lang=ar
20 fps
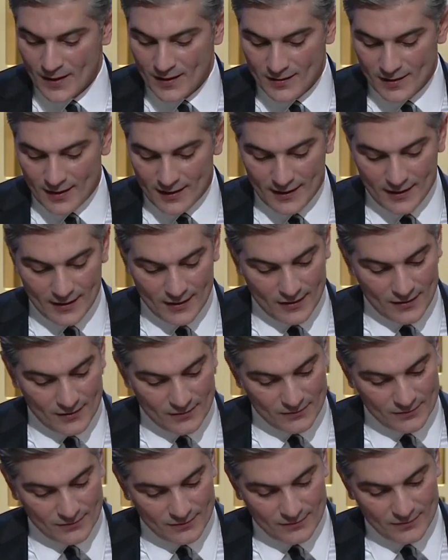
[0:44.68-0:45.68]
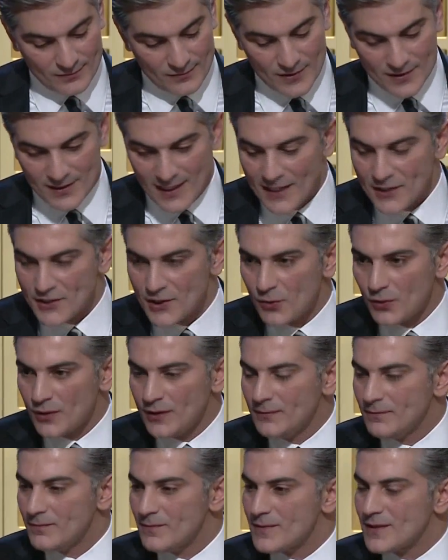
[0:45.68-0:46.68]
يعني استاذ شوقي
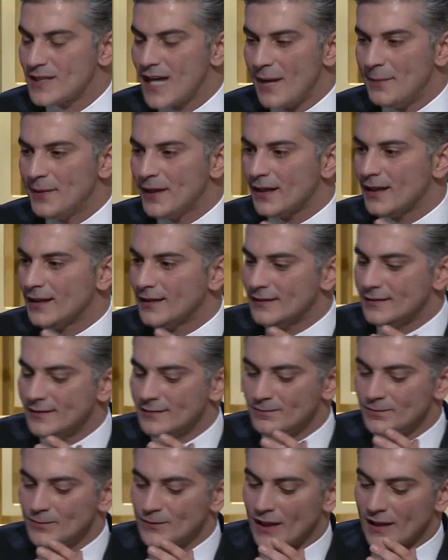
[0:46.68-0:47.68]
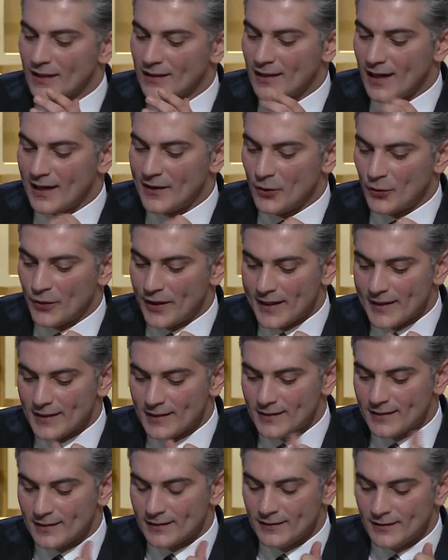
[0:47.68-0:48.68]
سابقا يعني كان
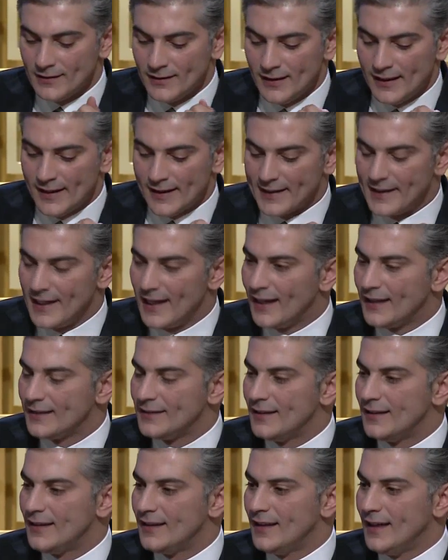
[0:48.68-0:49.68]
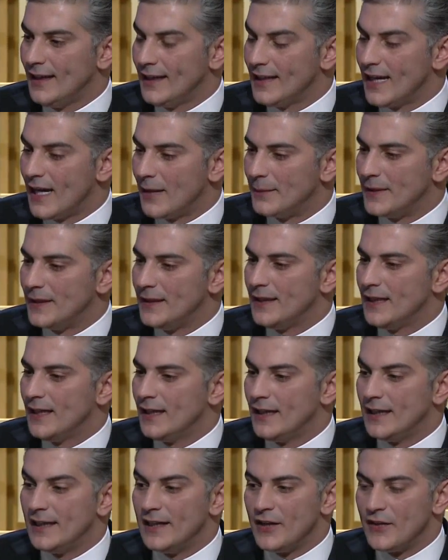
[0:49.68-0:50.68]
هناك رياده اعلاميه
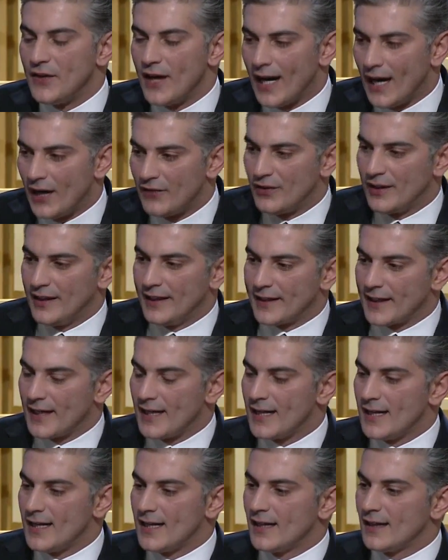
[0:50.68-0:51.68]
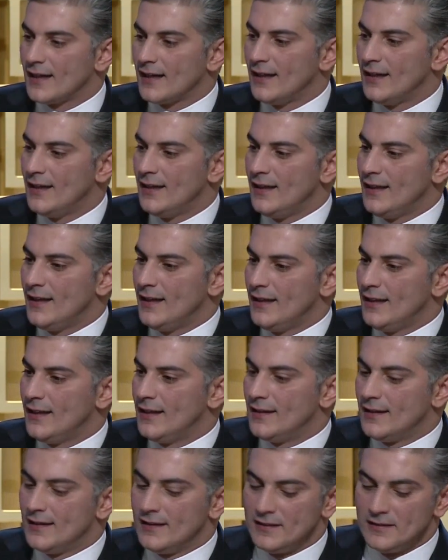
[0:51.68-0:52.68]
للاذاعه في العراق.
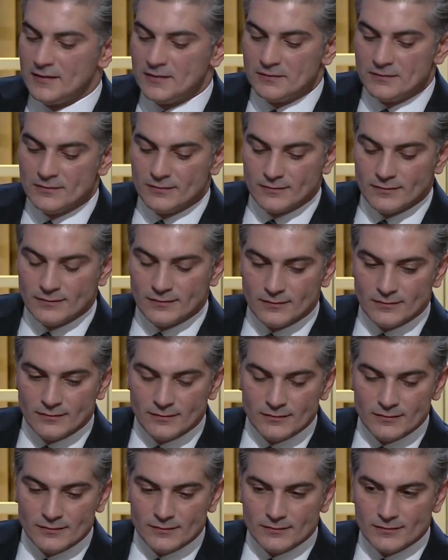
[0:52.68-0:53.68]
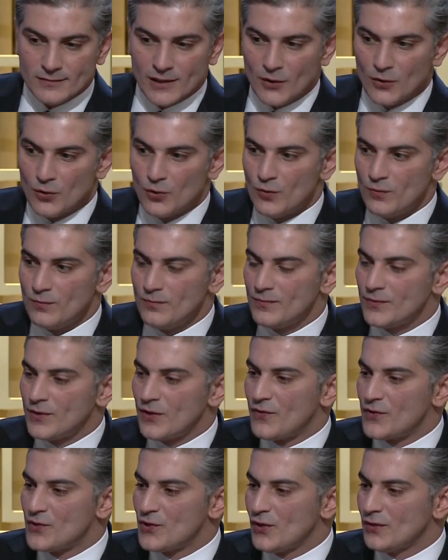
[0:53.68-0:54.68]
أه خلينا نقول
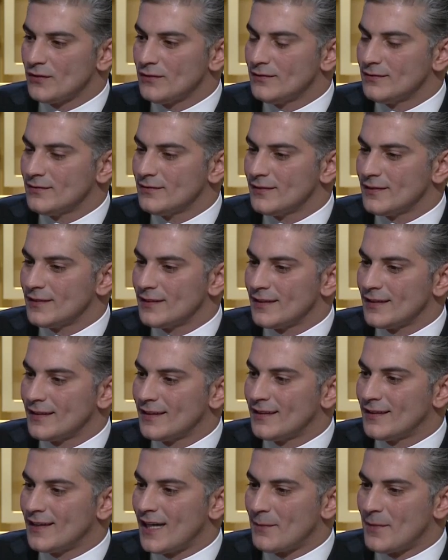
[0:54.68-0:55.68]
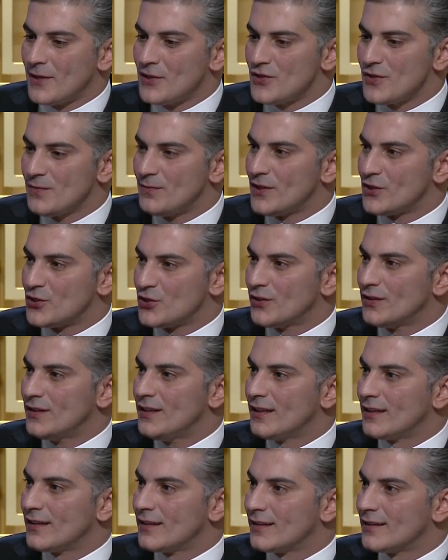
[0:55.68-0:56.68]
تلفزيون كان ما يجذبنا
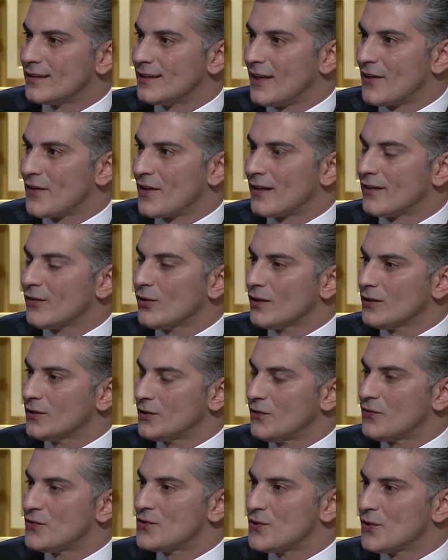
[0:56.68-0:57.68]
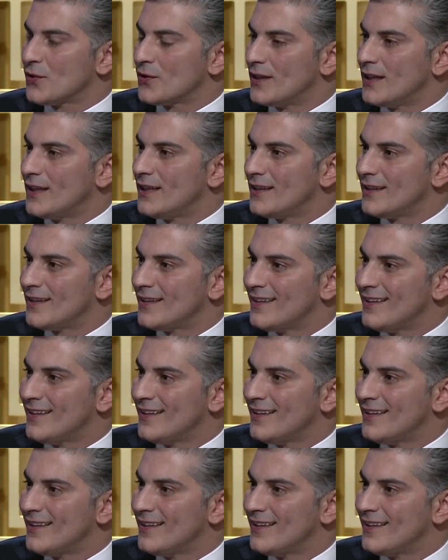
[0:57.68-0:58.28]
جدا يعني اذا نغلق التلفزيون ليل